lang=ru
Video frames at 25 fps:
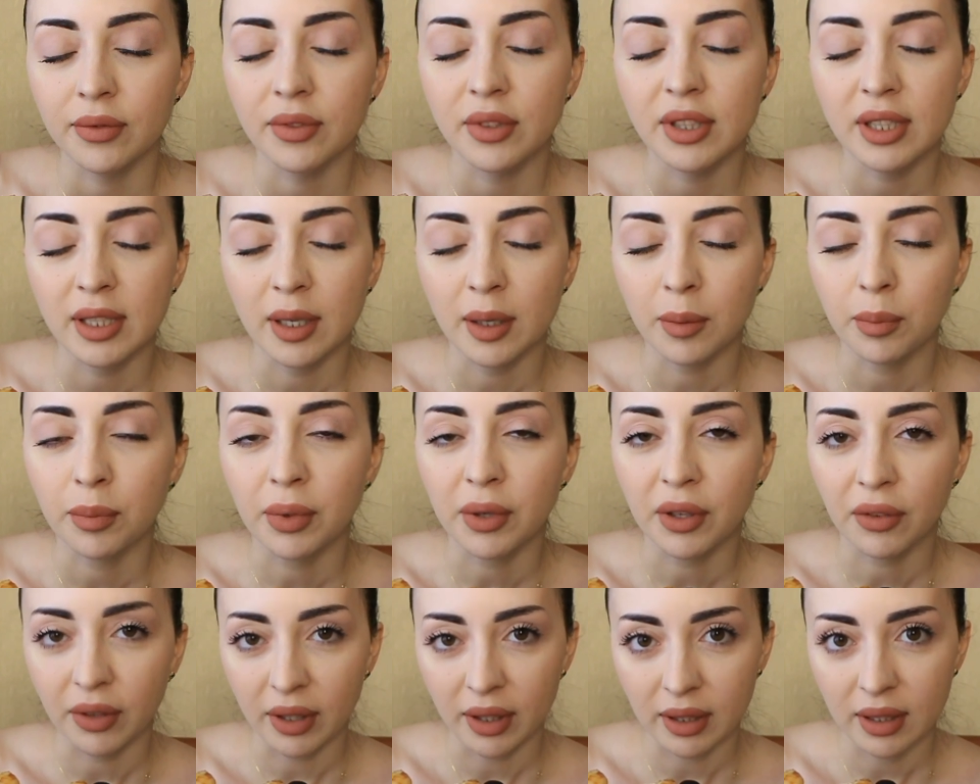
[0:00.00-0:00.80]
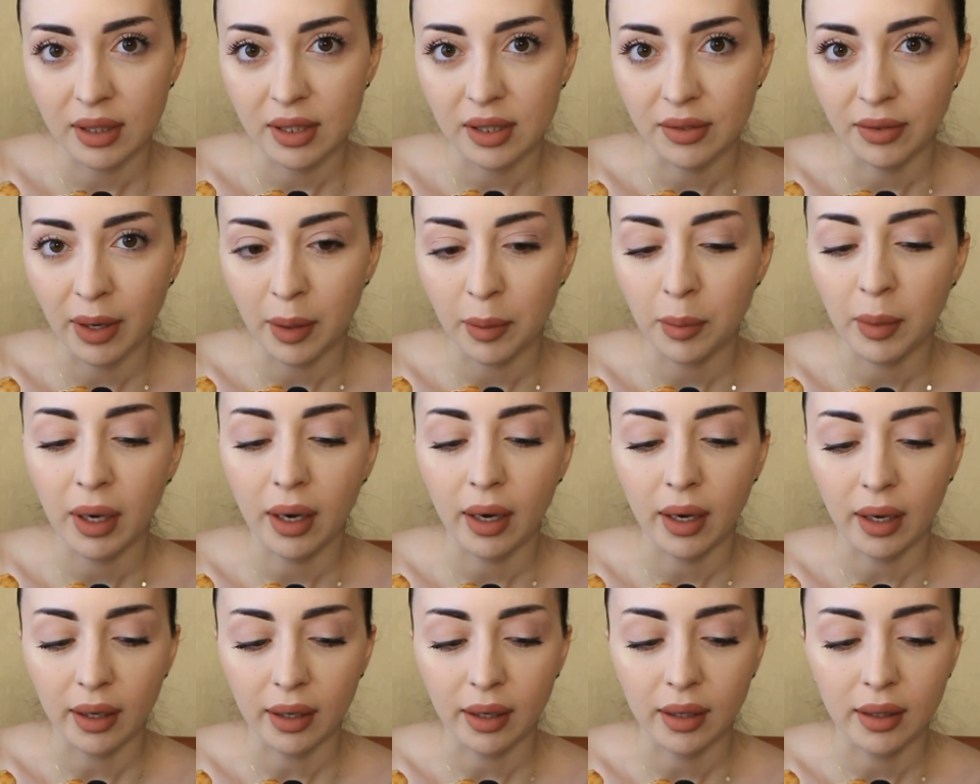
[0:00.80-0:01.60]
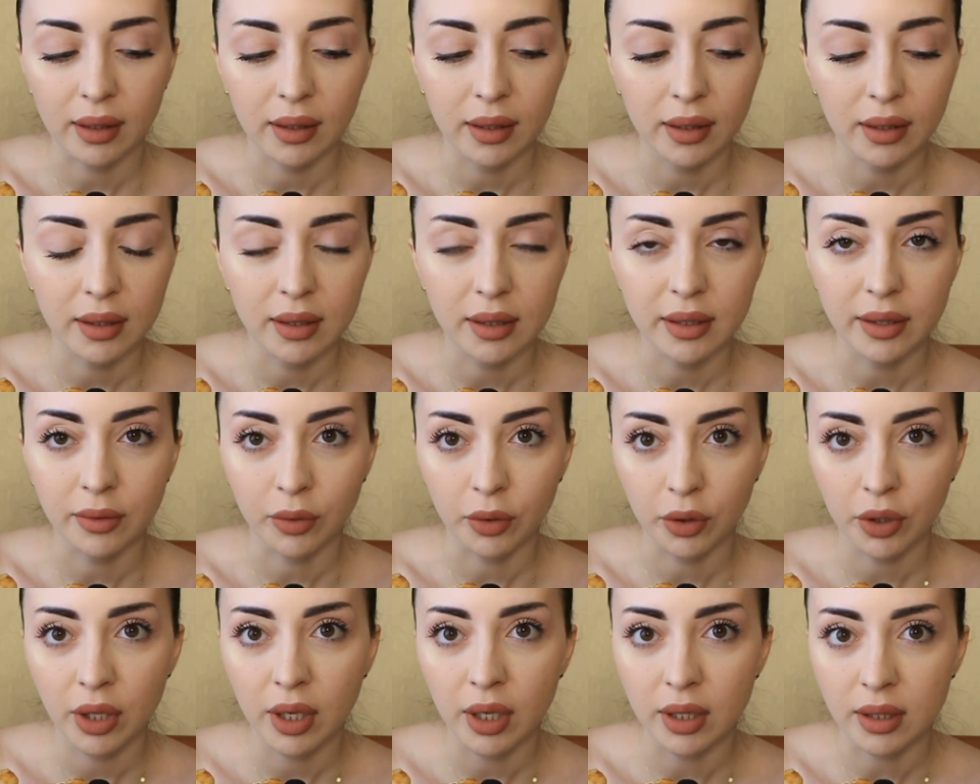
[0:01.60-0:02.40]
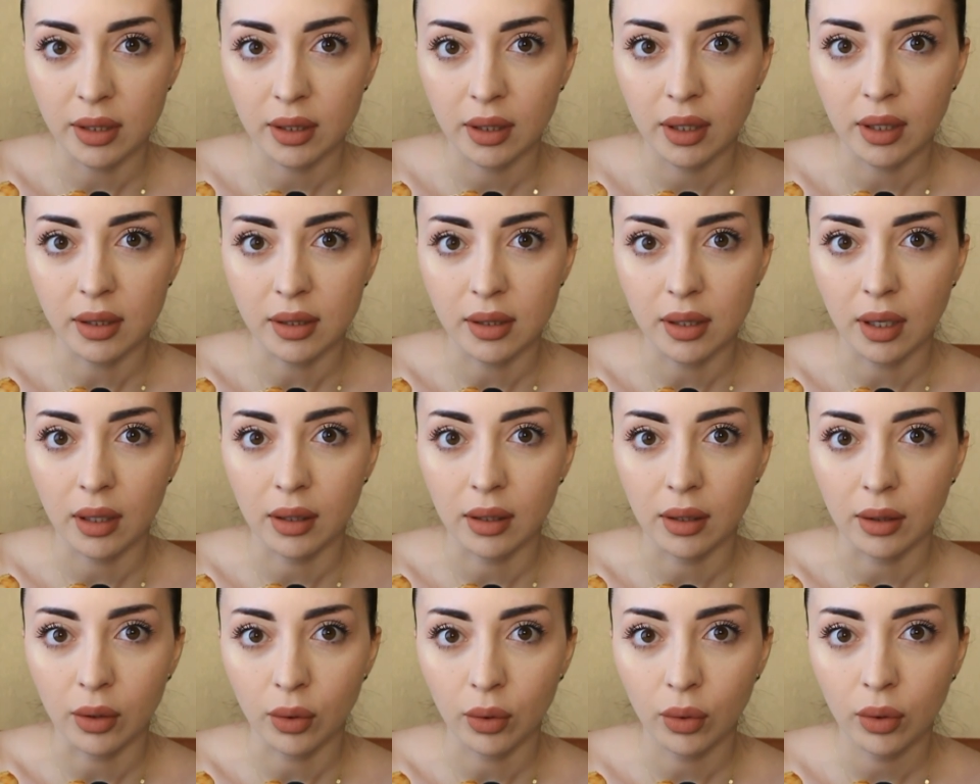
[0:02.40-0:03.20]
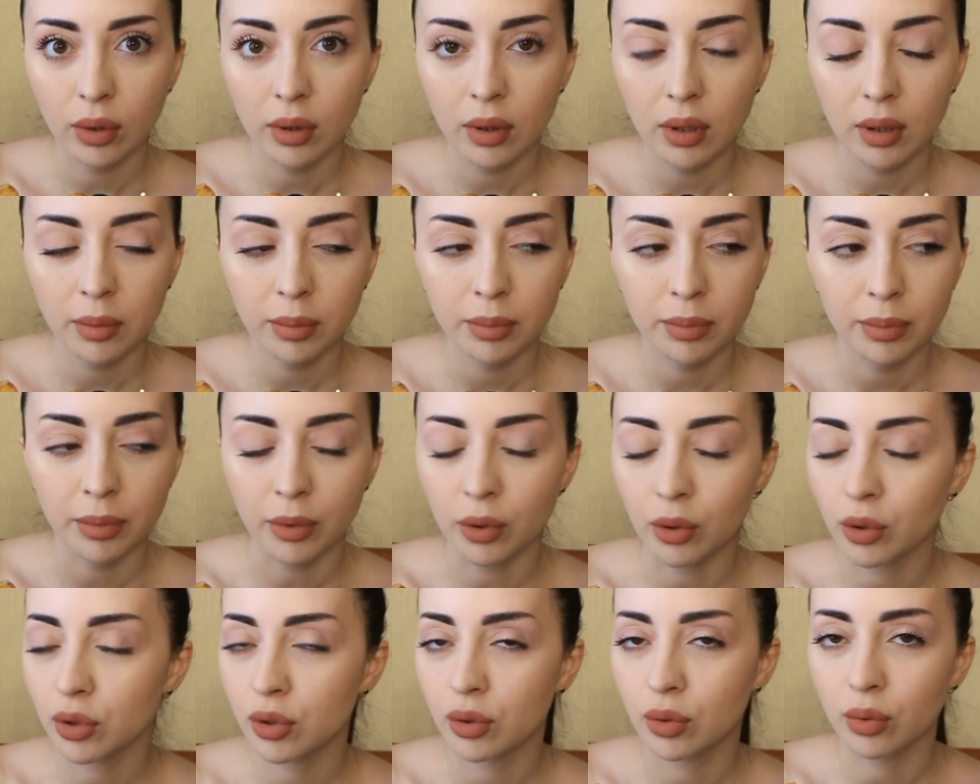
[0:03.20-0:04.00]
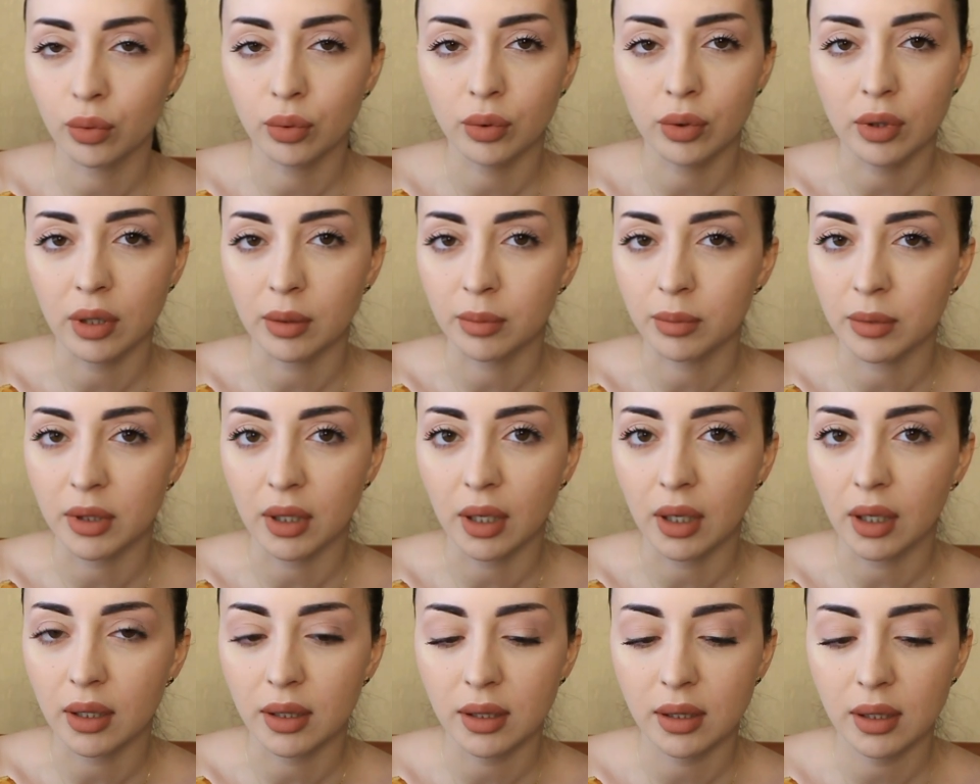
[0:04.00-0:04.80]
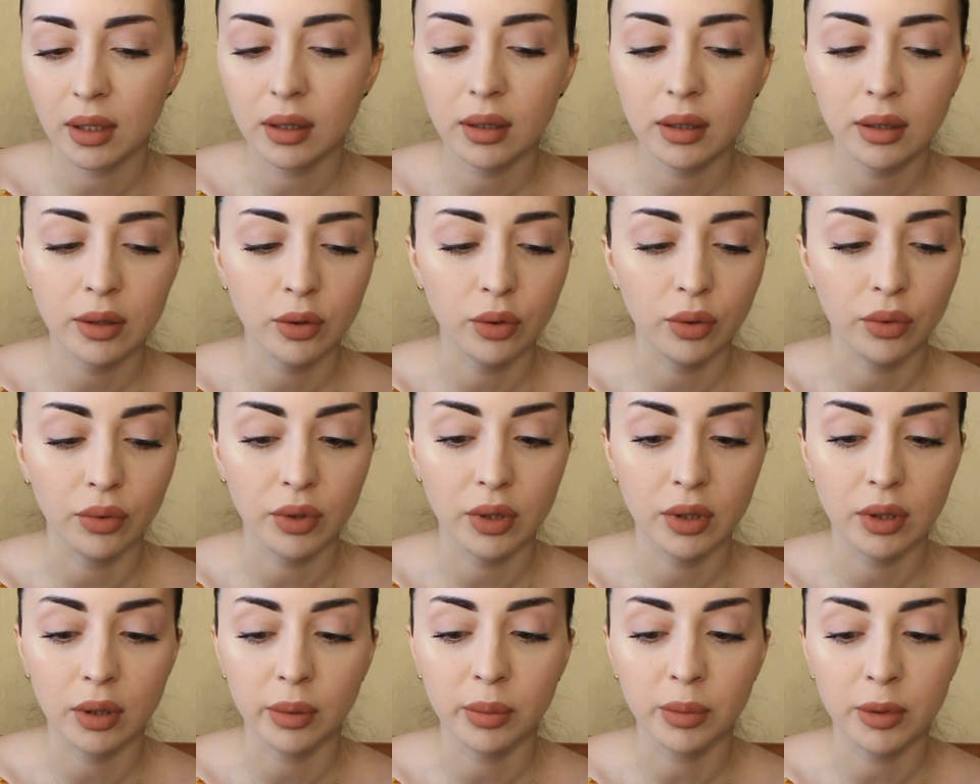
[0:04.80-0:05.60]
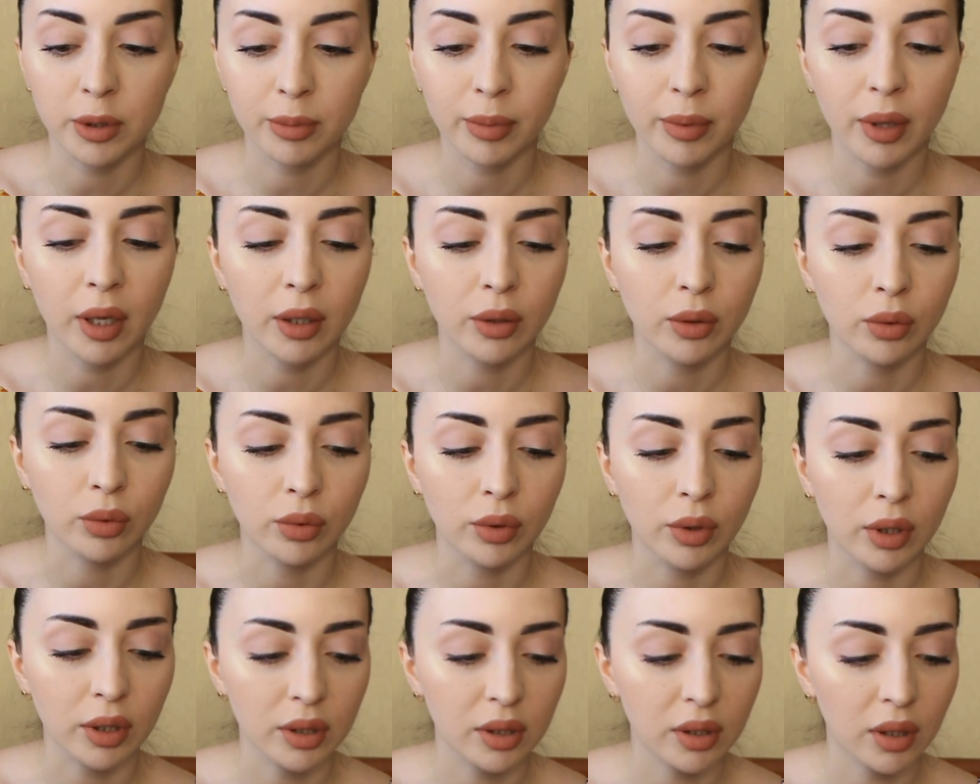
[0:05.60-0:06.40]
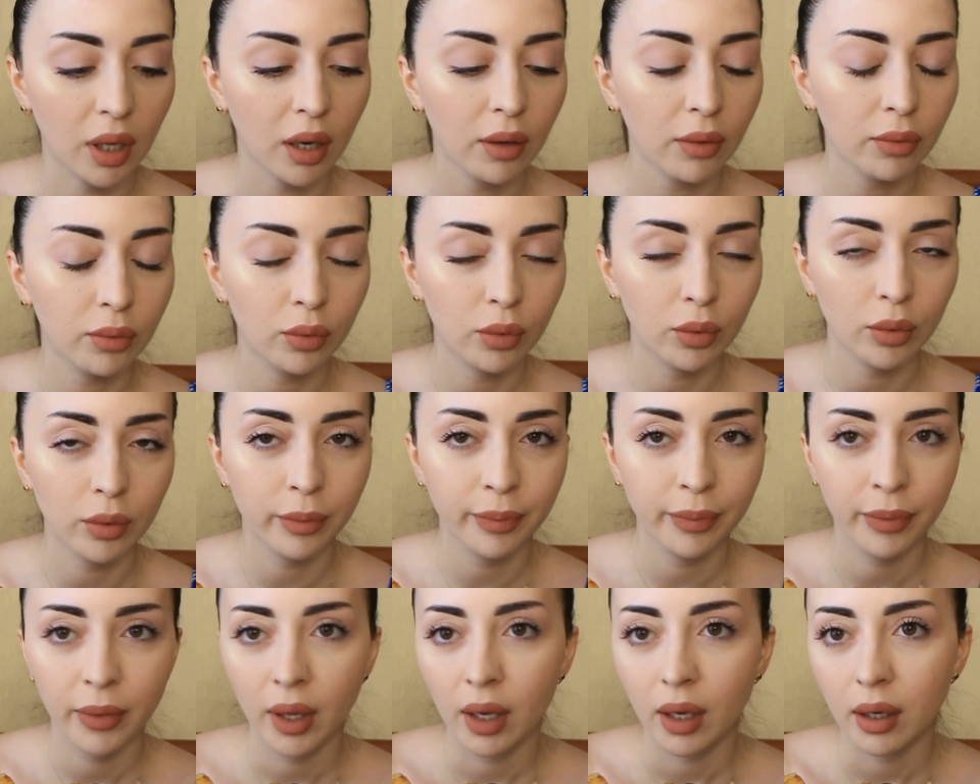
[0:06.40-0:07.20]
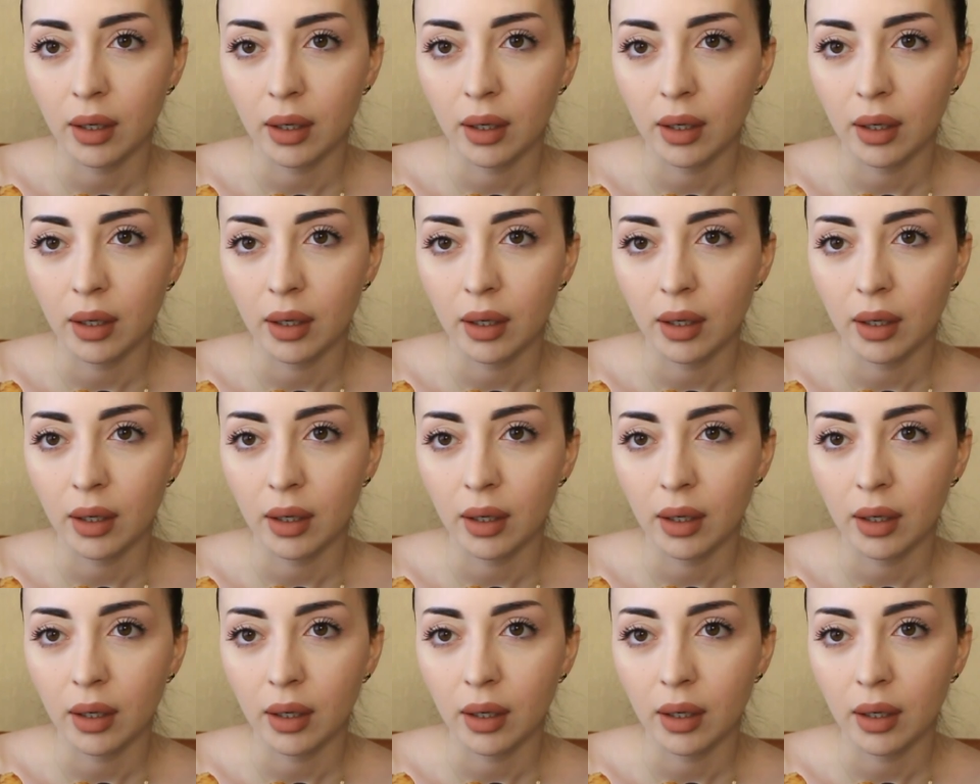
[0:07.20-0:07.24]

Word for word: Всем привет, с вами Айка, и сегодня я заказала роллы, просто утром захотелось, увидела бесплатную доставку.